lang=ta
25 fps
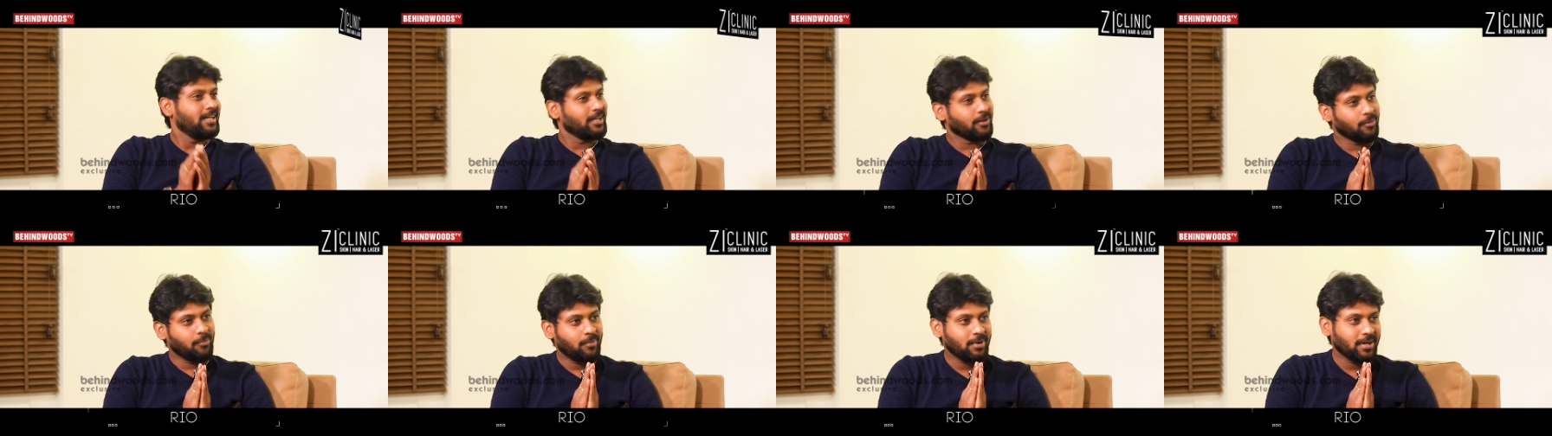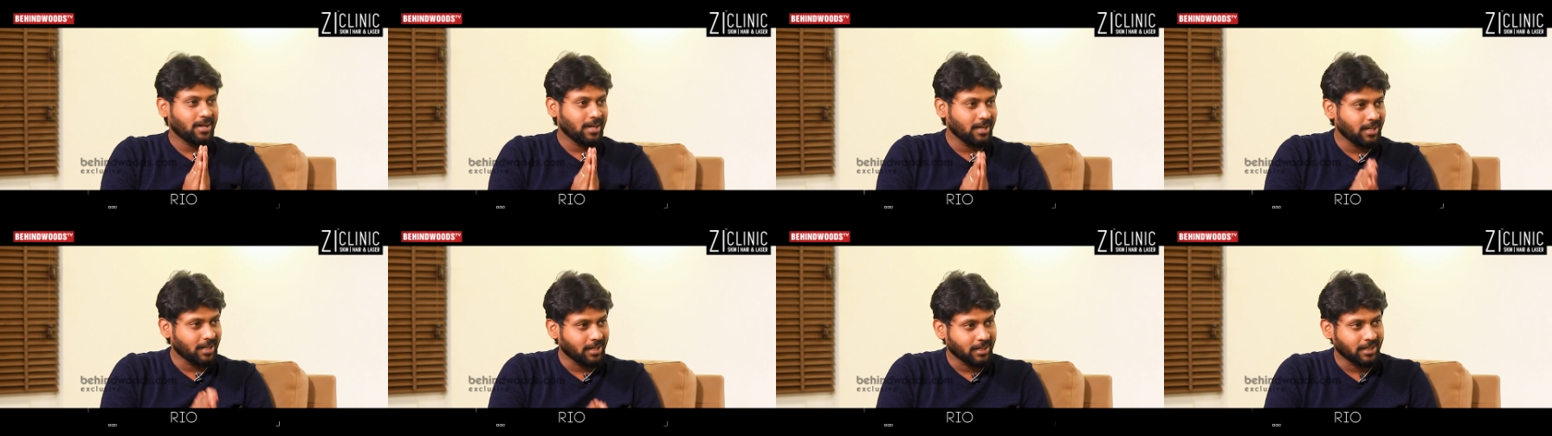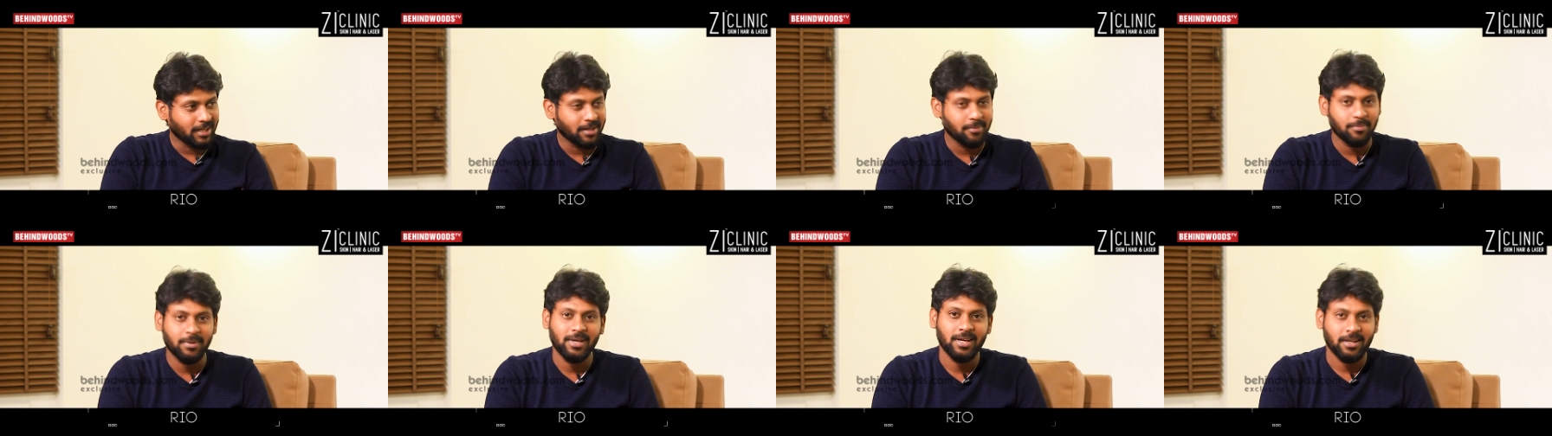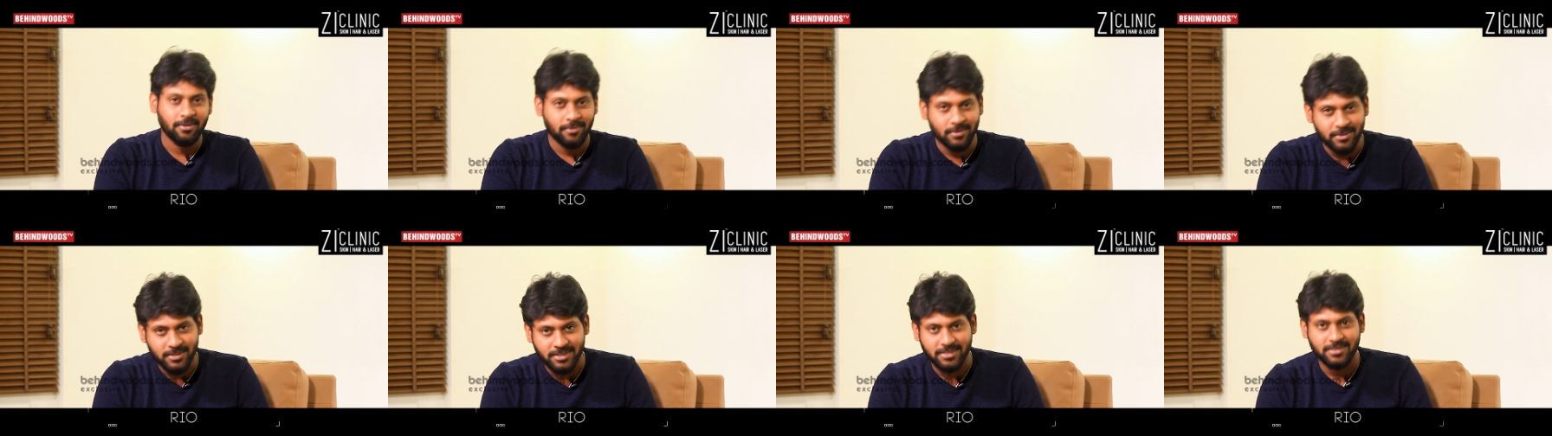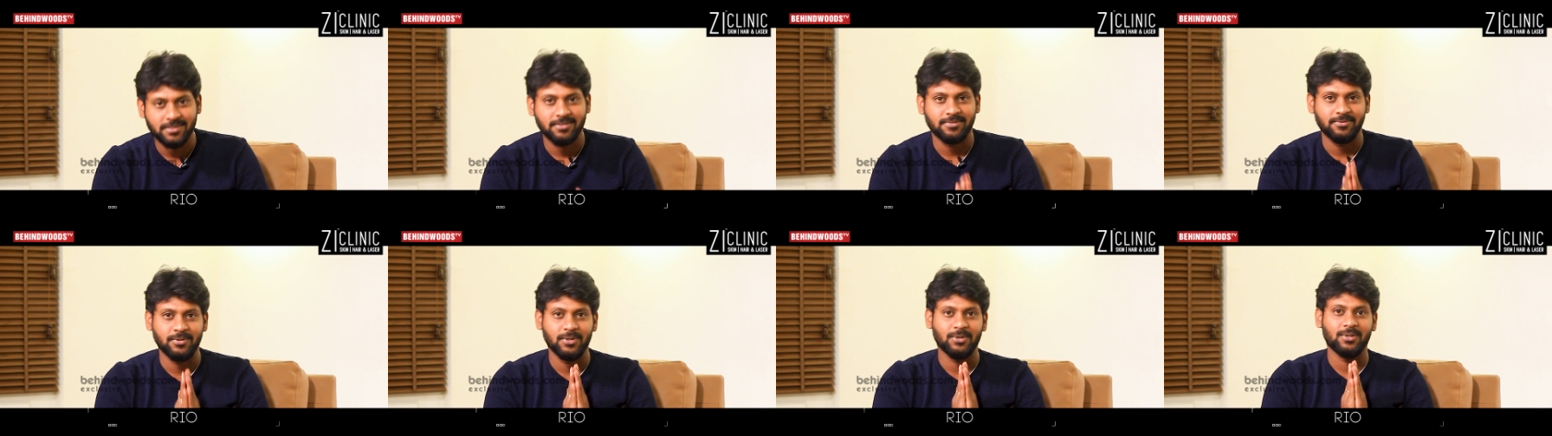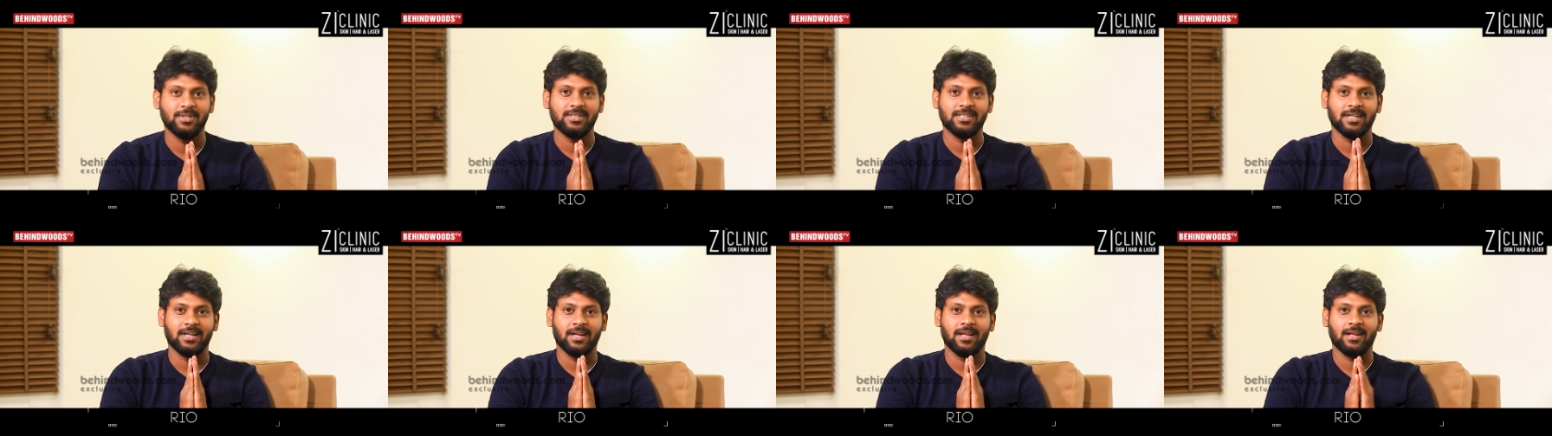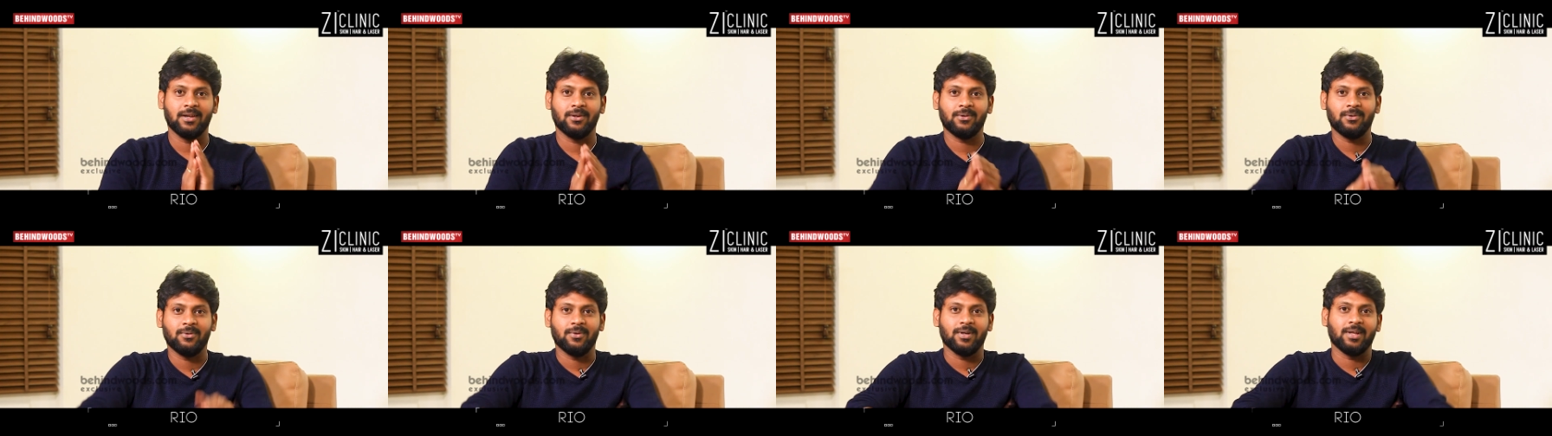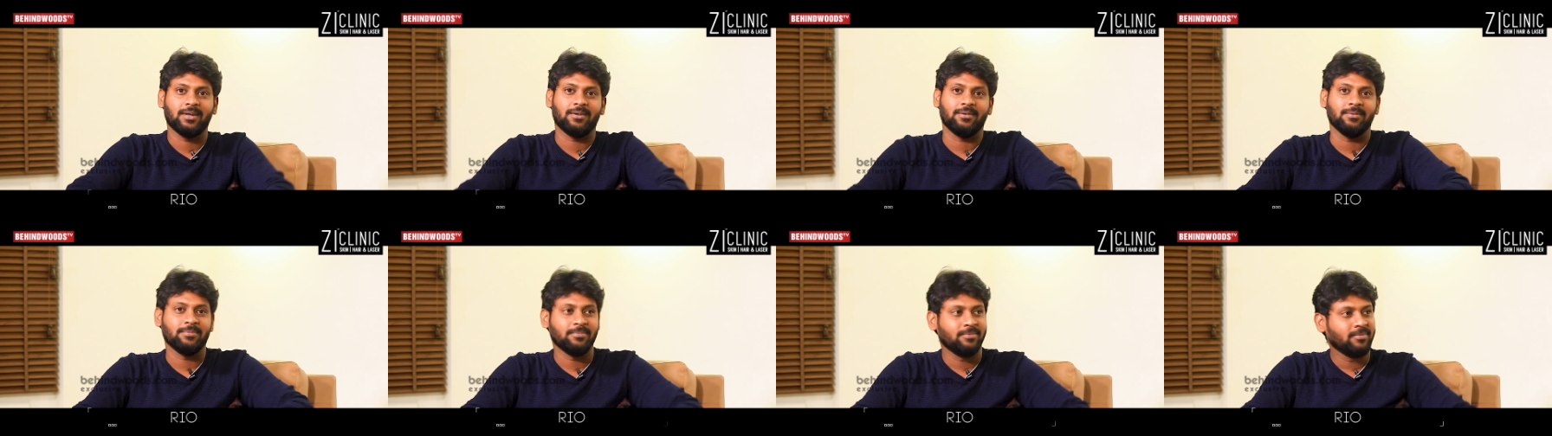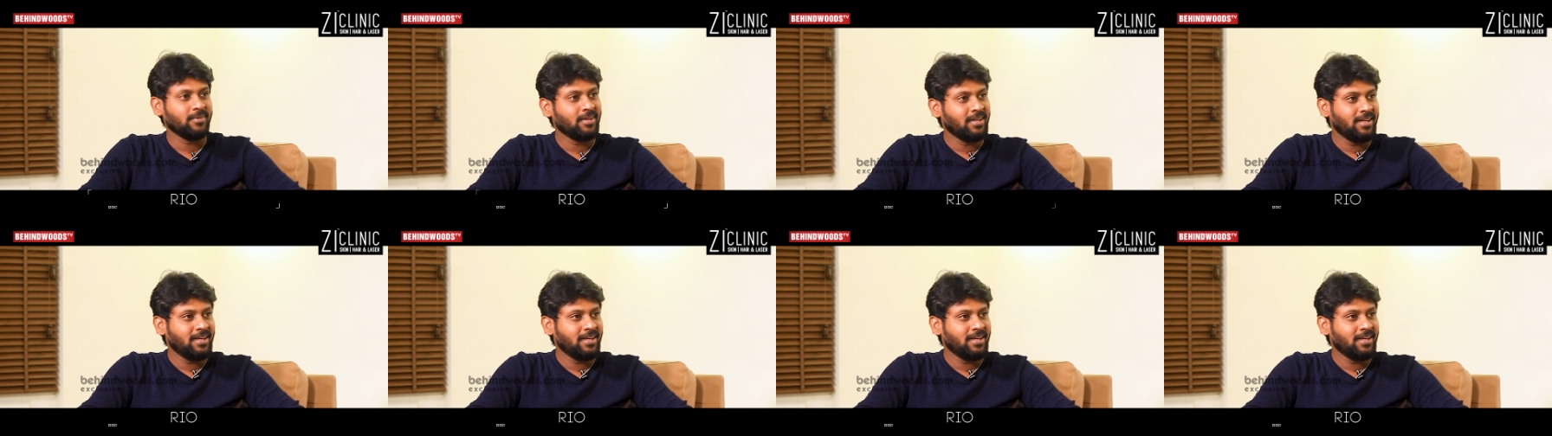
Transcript: ரொம்ப நல்லா இருக்கேன் பிகின் வித் வியூவர்ஸ் எல்லாருக்கும் வணக்கம்